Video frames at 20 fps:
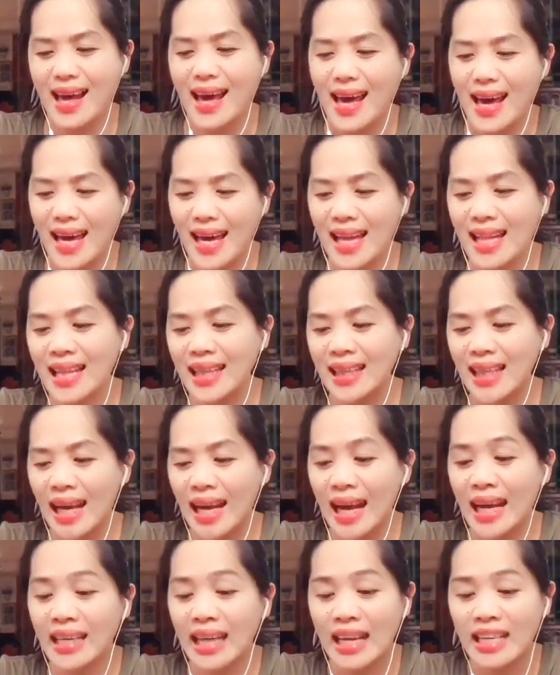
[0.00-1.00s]

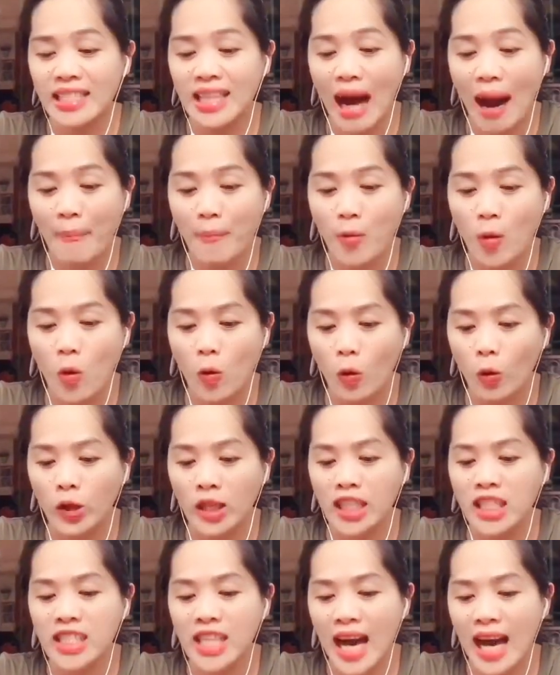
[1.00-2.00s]
Intaray dan di apo ko
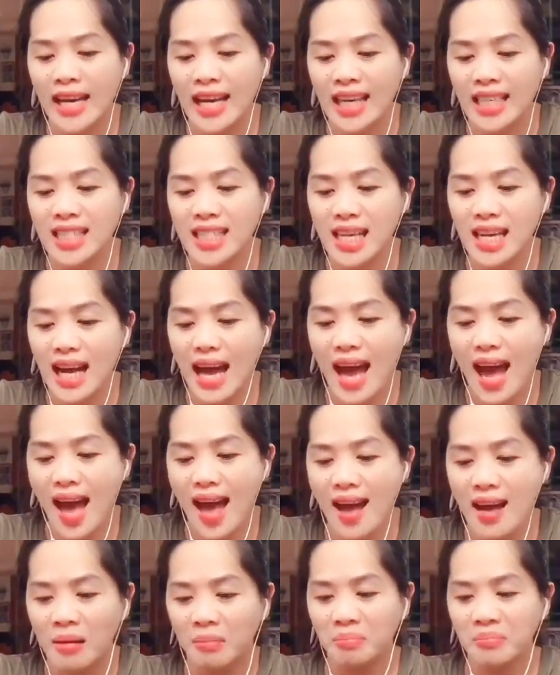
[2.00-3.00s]
ni siya ng sika.
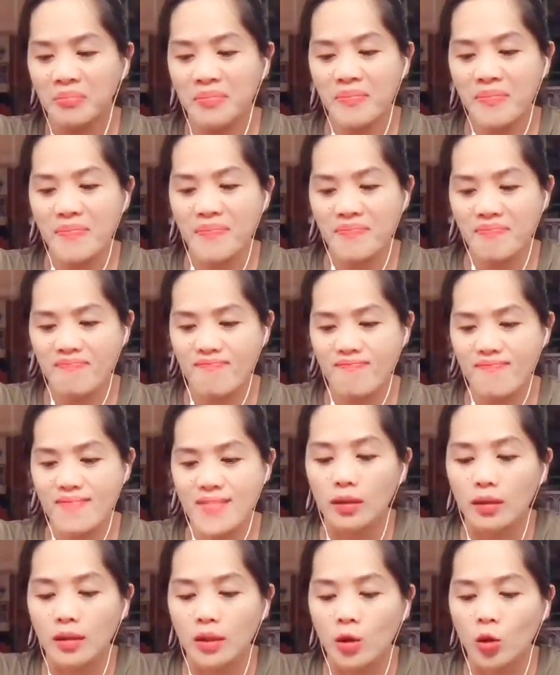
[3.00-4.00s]
Hmm.
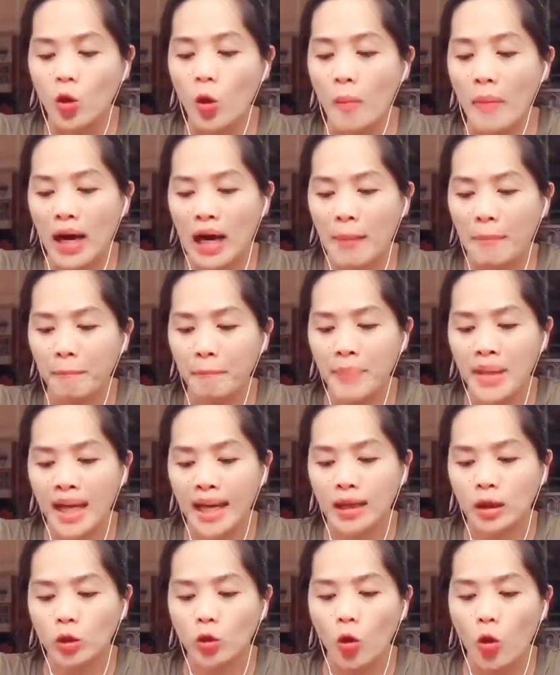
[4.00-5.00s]
Gumaramping
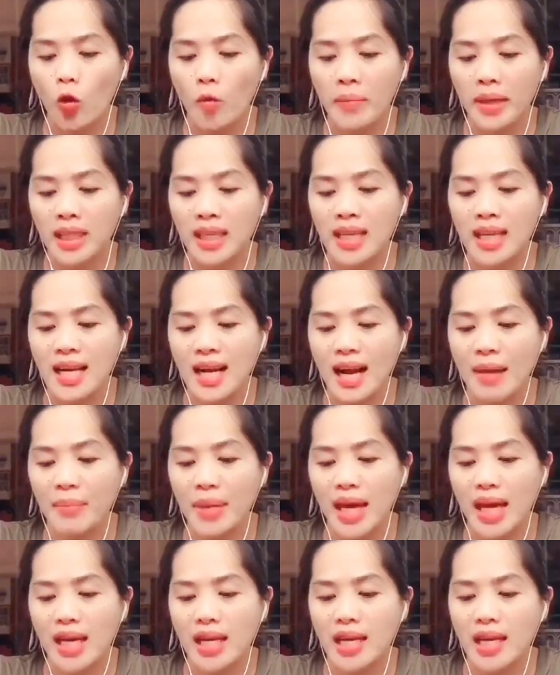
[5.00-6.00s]
at tumat
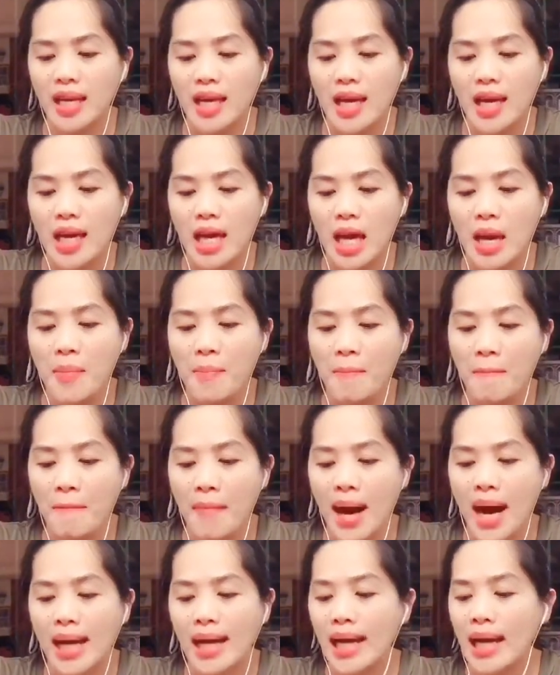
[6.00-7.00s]
ngamin.
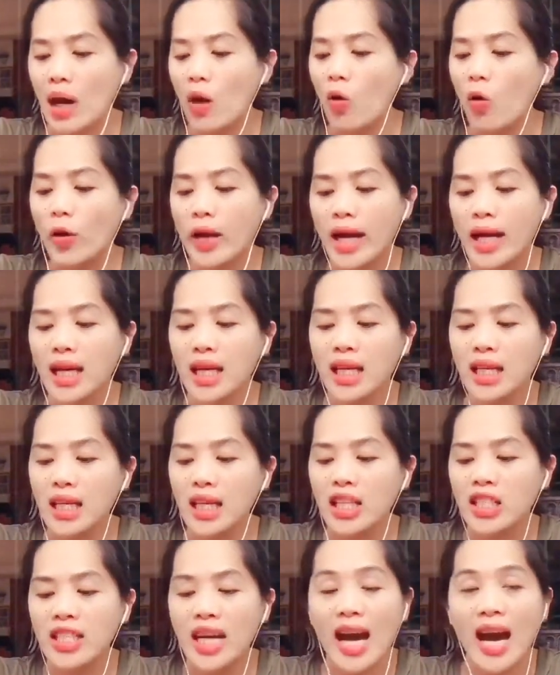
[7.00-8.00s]
Imalalaunay e
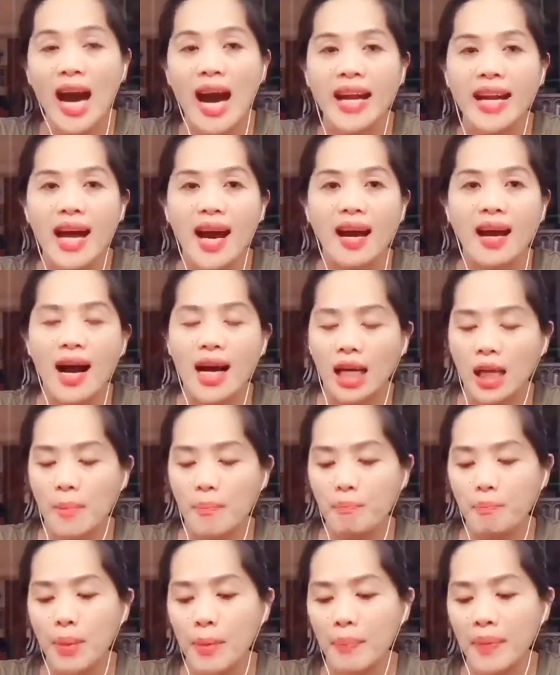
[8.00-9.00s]
kini siya ng
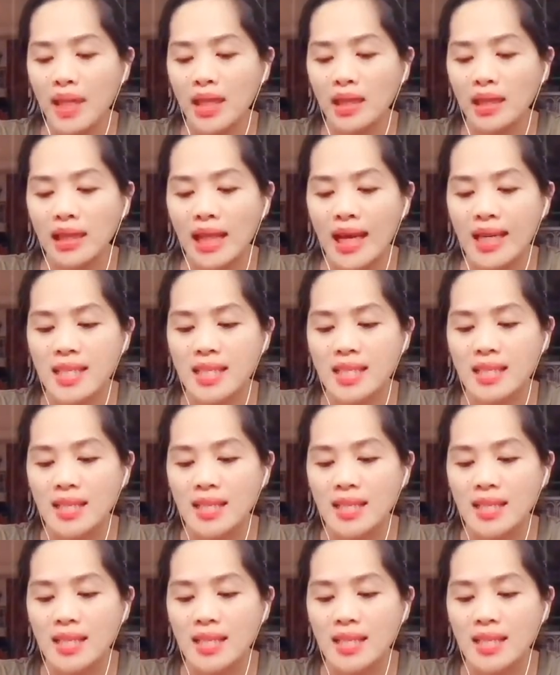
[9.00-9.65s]
aging pipintas.